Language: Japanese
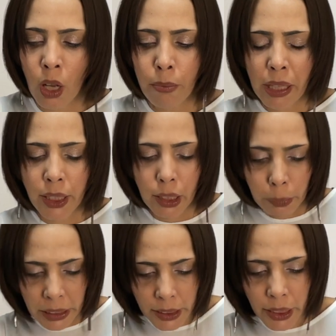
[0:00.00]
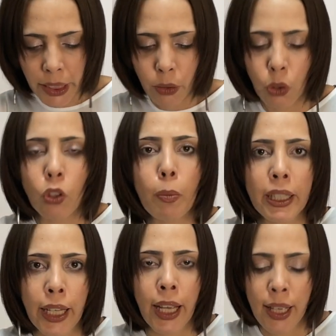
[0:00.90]
まあ、厳しい言葉
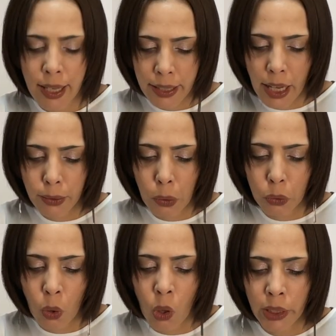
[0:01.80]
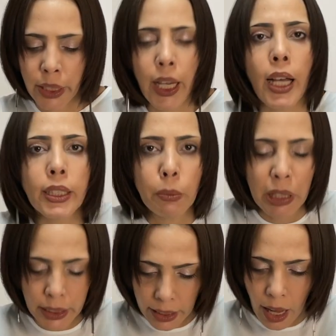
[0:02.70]
で韓国を批判しま
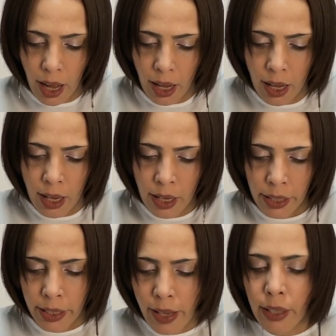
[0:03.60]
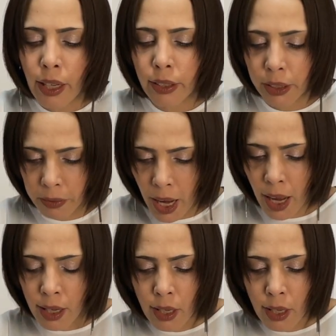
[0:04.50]
した。え中には、